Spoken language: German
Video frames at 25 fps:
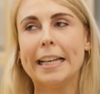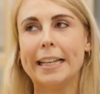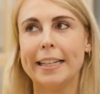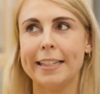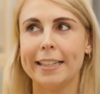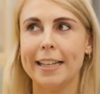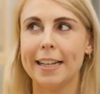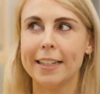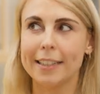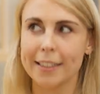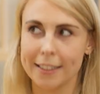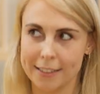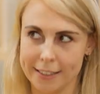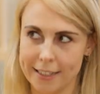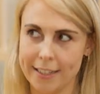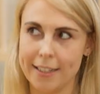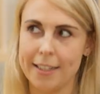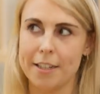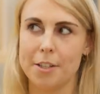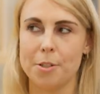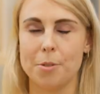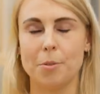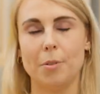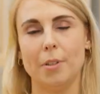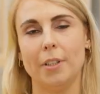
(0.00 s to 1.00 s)
Äh, ja,
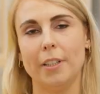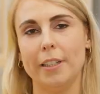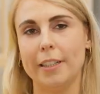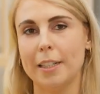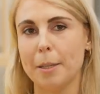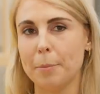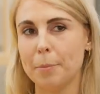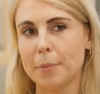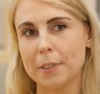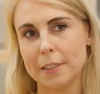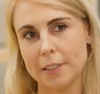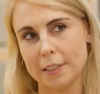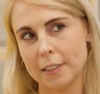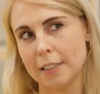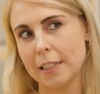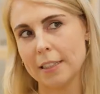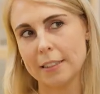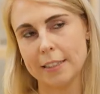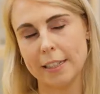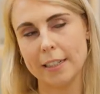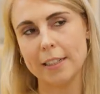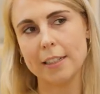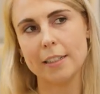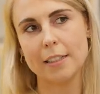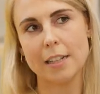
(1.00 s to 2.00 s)
tatsächlich schon. Ich habe
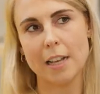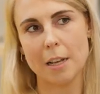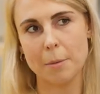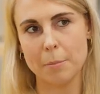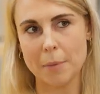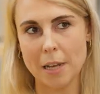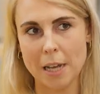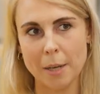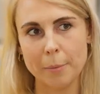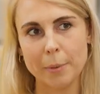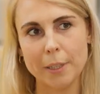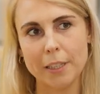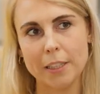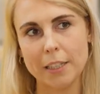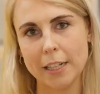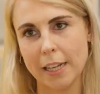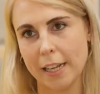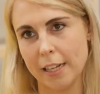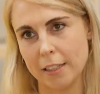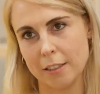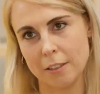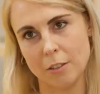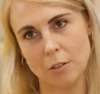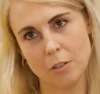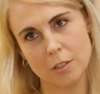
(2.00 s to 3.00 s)
tatsächlich nach dem Abi
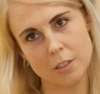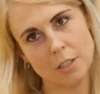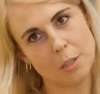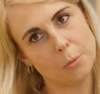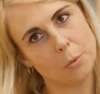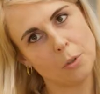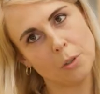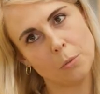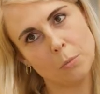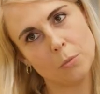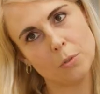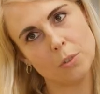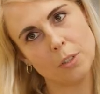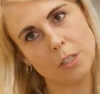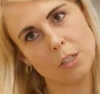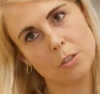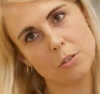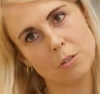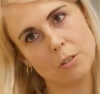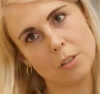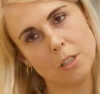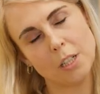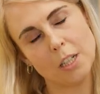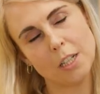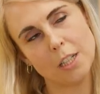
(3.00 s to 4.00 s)
direkt in Osnabrück Musik
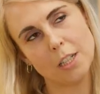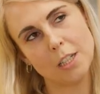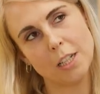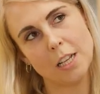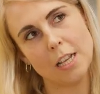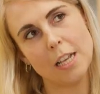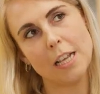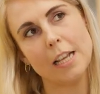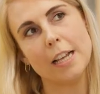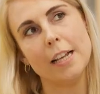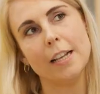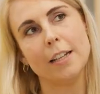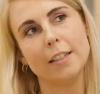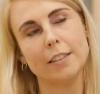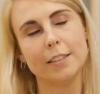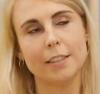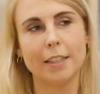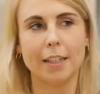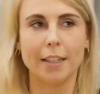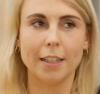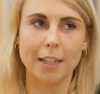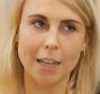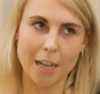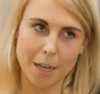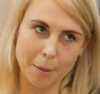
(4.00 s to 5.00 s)
studiert.
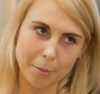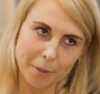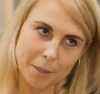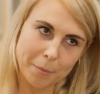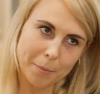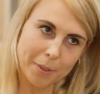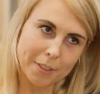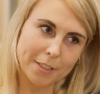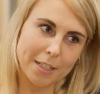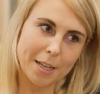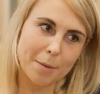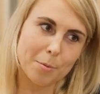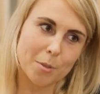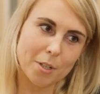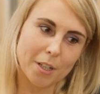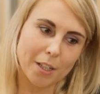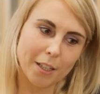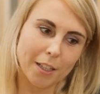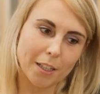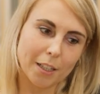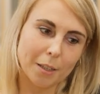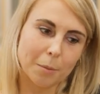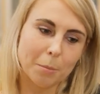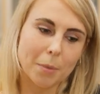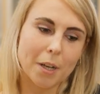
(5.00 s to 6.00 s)
Dann habe ich mich
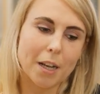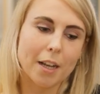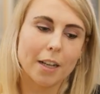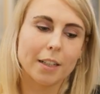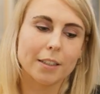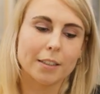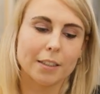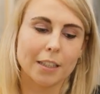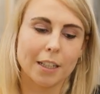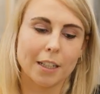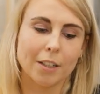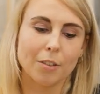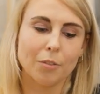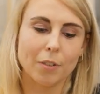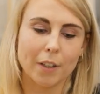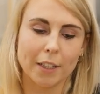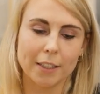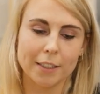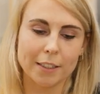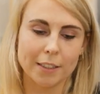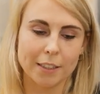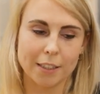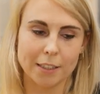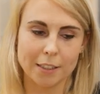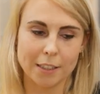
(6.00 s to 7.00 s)
selbstständig gemacht. Dann
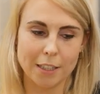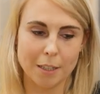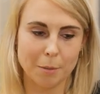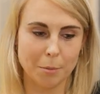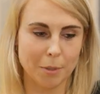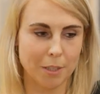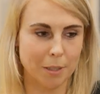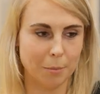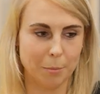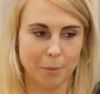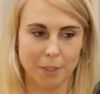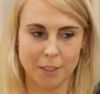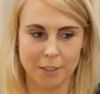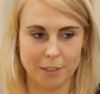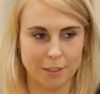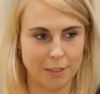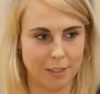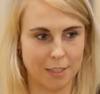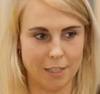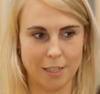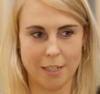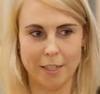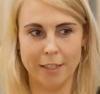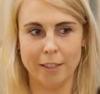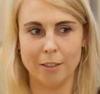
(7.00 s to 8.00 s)
fand ich das aber mit
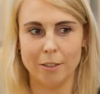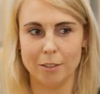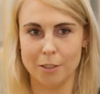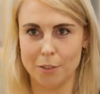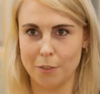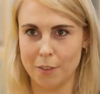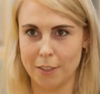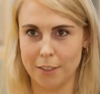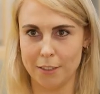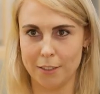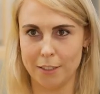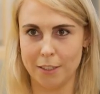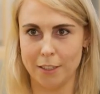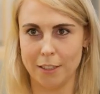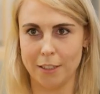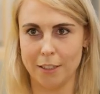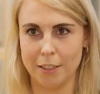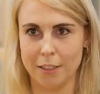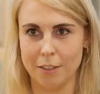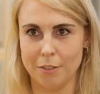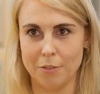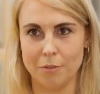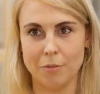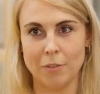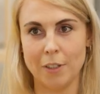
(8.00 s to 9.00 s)

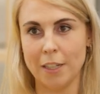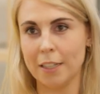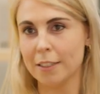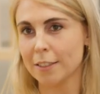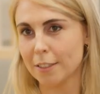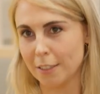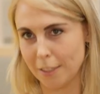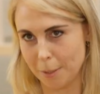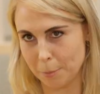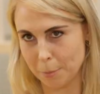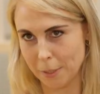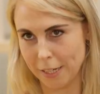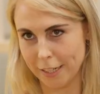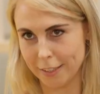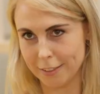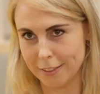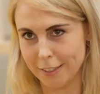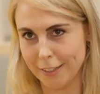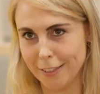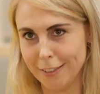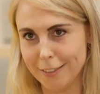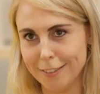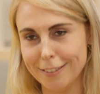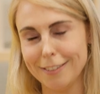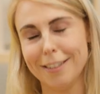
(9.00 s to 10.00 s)
21 wahnsinnig
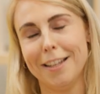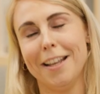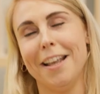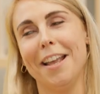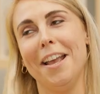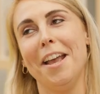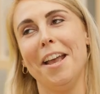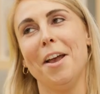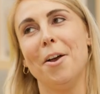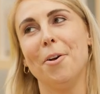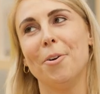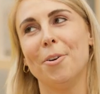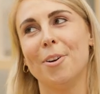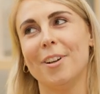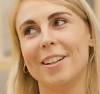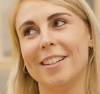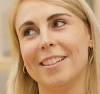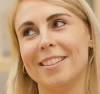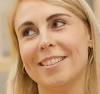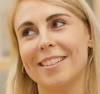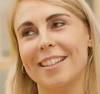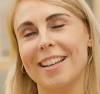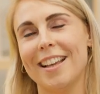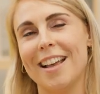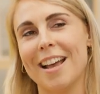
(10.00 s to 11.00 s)
beängstigend
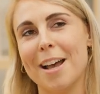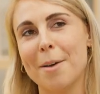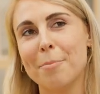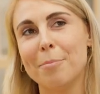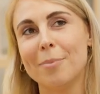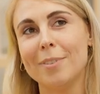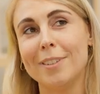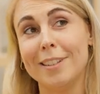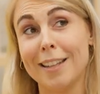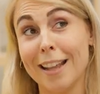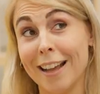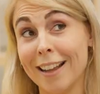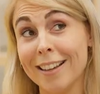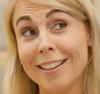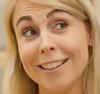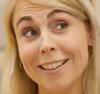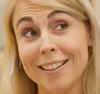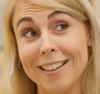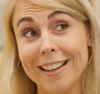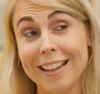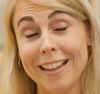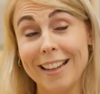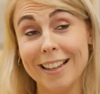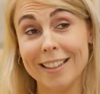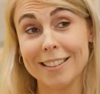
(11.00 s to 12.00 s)
und habe
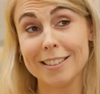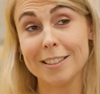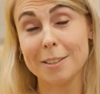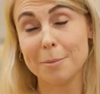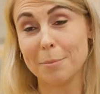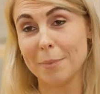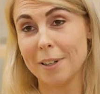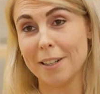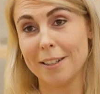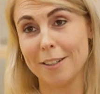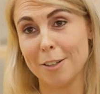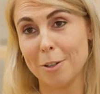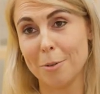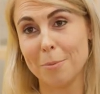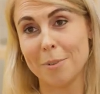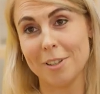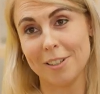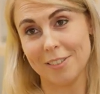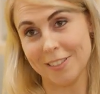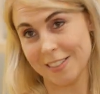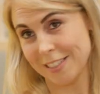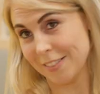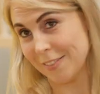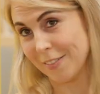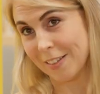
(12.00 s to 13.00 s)
dann erstmal noch
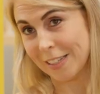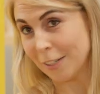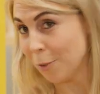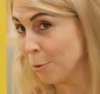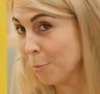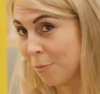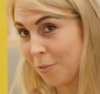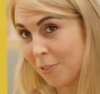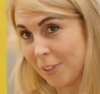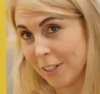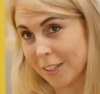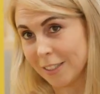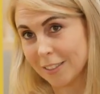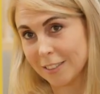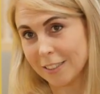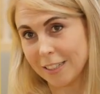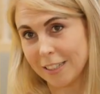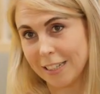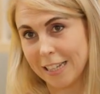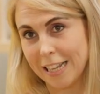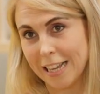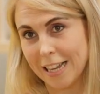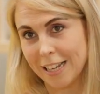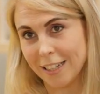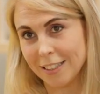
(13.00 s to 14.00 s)
mal was Vernünftiges
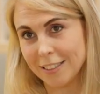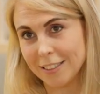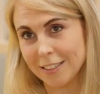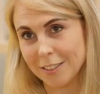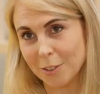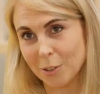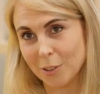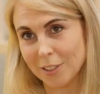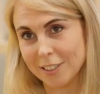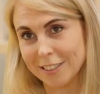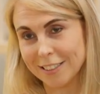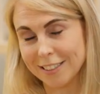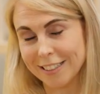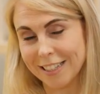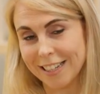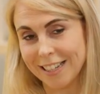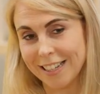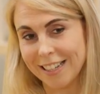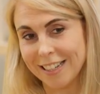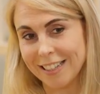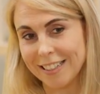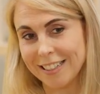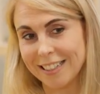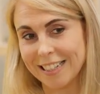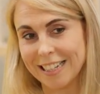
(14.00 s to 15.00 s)
gelernt und
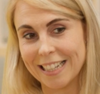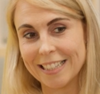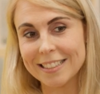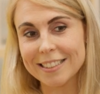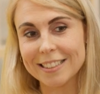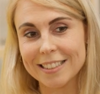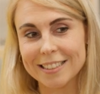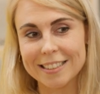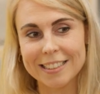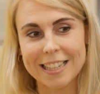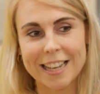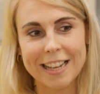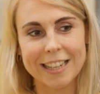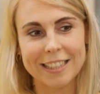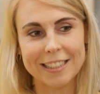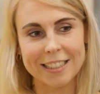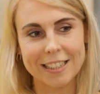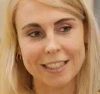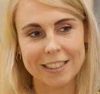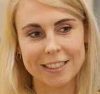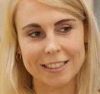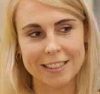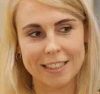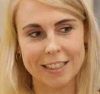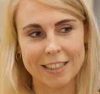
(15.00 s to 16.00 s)
eine ganze Zeit
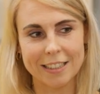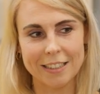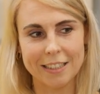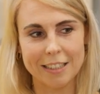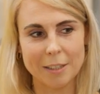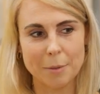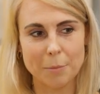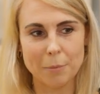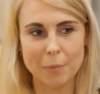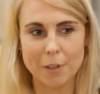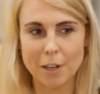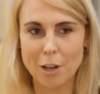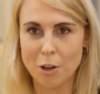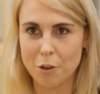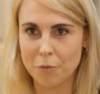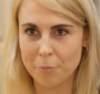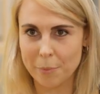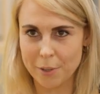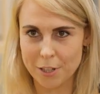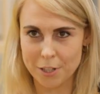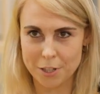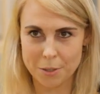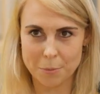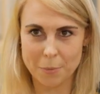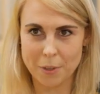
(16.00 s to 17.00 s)
lang dann im
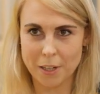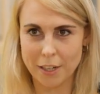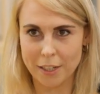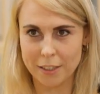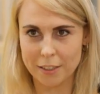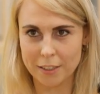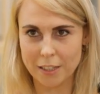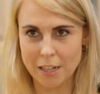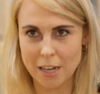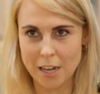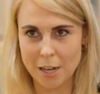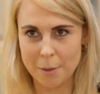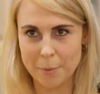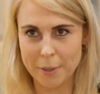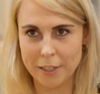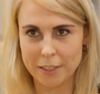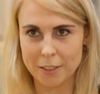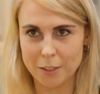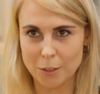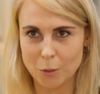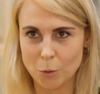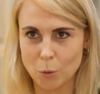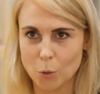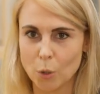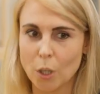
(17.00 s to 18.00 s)
kaufmännischen Bereich
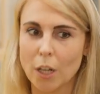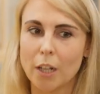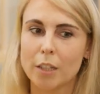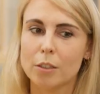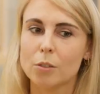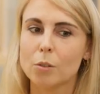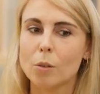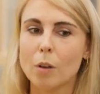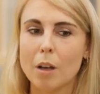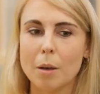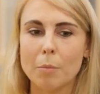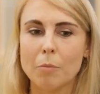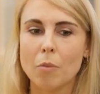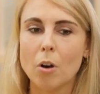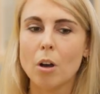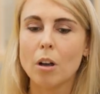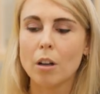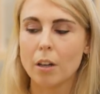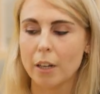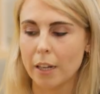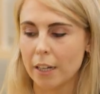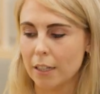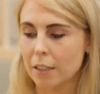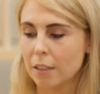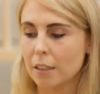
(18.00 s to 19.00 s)
gearbeitet und halt so am
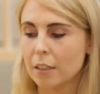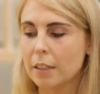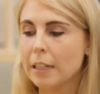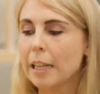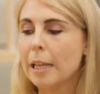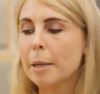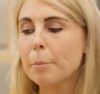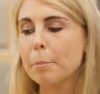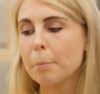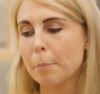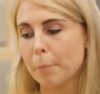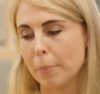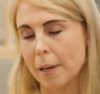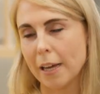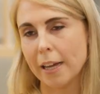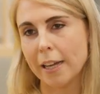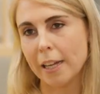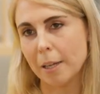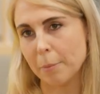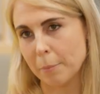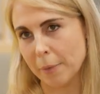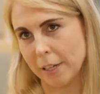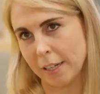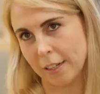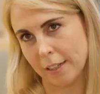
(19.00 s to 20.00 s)
Wochenende
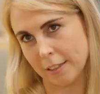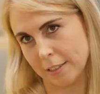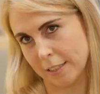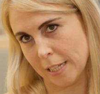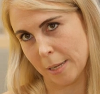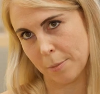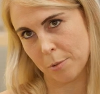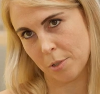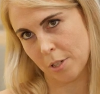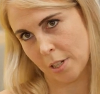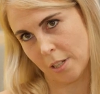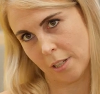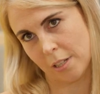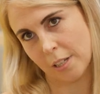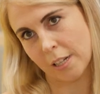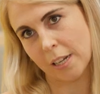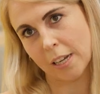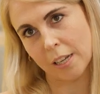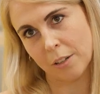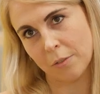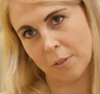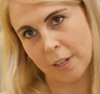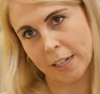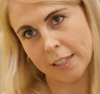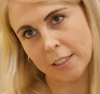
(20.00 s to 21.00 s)
nebenbei meine
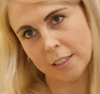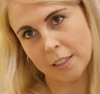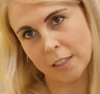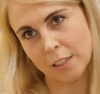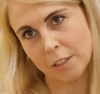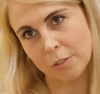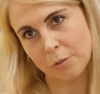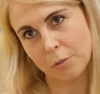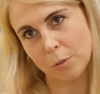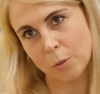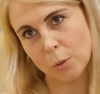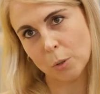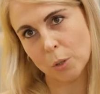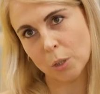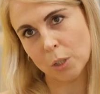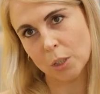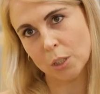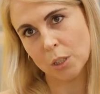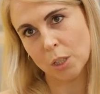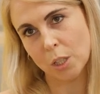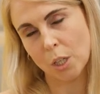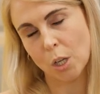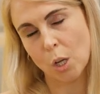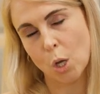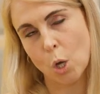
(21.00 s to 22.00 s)
Selbstständigkeit
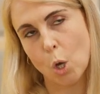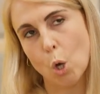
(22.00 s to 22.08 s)
weitergeführt.